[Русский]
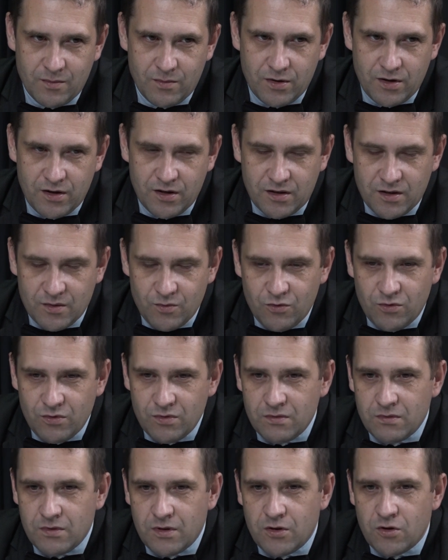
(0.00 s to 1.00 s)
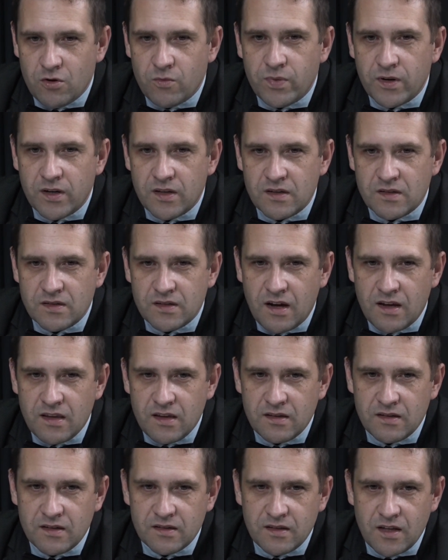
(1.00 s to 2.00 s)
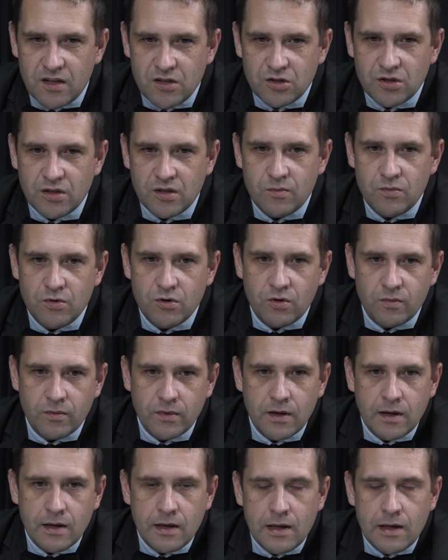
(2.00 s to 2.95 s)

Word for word: Поэтому ее притязание достаточно объемно.